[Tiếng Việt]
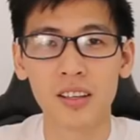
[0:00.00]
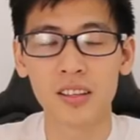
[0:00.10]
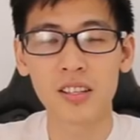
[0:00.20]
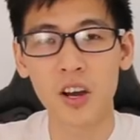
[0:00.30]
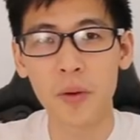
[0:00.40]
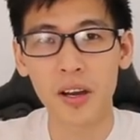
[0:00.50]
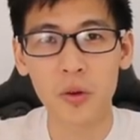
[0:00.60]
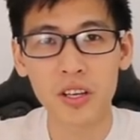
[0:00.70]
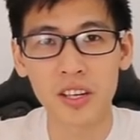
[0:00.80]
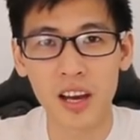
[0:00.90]
Xin chào các bạn đã
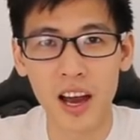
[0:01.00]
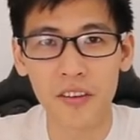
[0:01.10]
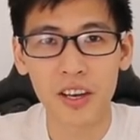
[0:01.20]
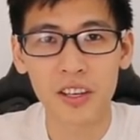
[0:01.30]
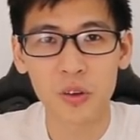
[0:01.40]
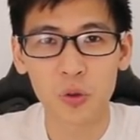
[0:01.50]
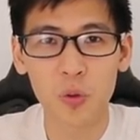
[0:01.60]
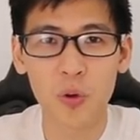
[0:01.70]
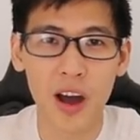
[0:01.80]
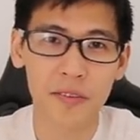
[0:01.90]
quay trở lại với kênh
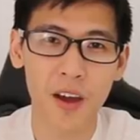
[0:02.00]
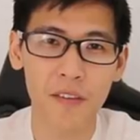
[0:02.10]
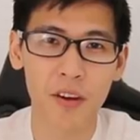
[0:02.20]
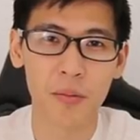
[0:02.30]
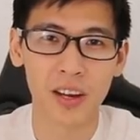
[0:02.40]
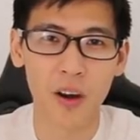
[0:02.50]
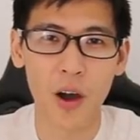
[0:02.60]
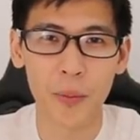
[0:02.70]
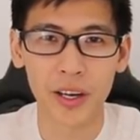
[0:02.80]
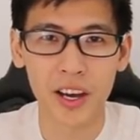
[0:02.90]
YouTube của An Phát và mình là
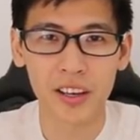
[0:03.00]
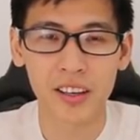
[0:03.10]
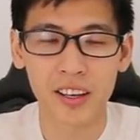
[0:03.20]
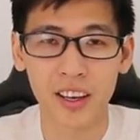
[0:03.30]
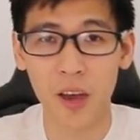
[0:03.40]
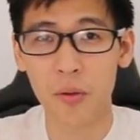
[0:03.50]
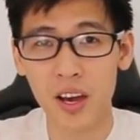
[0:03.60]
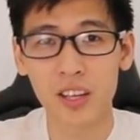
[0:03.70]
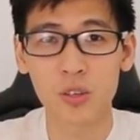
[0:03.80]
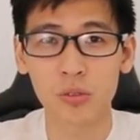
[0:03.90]
Hoàng Mạnh đây. Ngày hôm
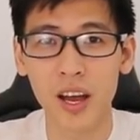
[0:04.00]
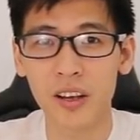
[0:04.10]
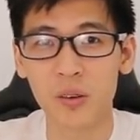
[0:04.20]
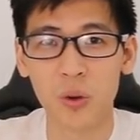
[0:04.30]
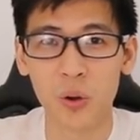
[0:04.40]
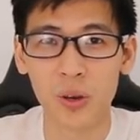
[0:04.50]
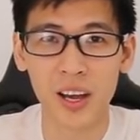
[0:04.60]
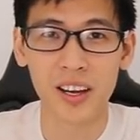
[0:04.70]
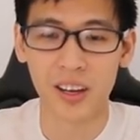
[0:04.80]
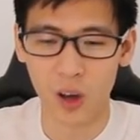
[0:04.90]
nay chúng ta hãy cùng ngồi
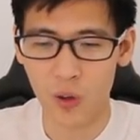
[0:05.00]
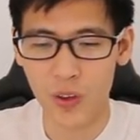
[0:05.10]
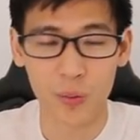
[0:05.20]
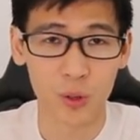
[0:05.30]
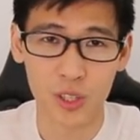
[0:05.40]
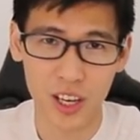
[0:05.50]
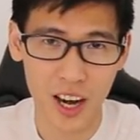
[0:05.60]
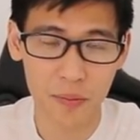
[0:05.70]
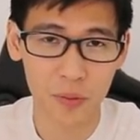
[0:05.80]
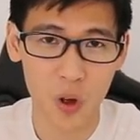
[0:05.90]
đây để nói về một chiếc
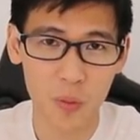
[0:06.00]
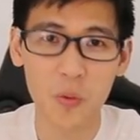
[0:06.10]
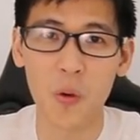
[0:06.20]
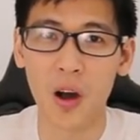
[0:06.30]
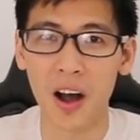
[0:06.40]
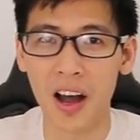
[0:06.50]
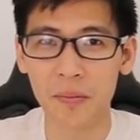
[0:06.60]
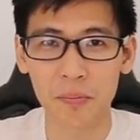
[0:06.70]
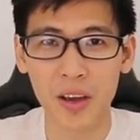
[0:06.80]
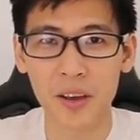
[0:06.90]
laptop của
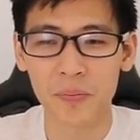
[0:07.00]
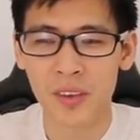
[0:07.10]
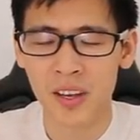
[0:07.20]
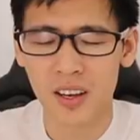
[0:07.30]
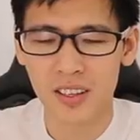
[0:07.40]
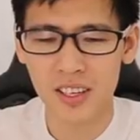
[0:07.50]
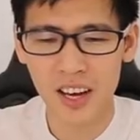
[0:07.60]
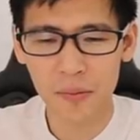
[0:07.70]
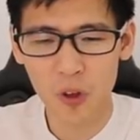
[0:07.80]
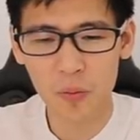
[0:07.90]
hát pê. Chiếc
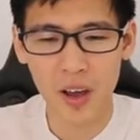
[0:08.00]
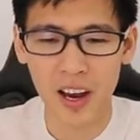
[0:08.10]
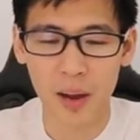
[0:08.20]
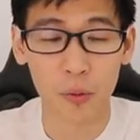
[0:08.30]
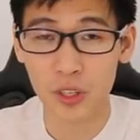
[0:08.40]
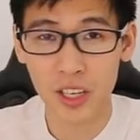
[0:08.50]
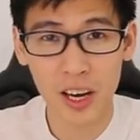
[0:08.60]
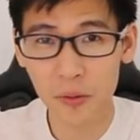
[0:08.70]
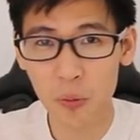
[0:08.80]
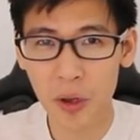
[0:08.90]
laptop này là một chiếc
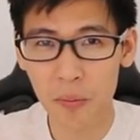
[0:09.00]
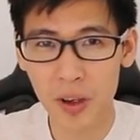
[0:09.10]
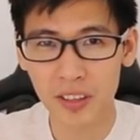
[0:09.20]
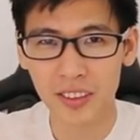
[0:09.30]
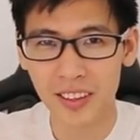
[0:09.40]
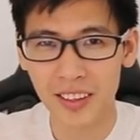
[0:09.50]
laptop gaming.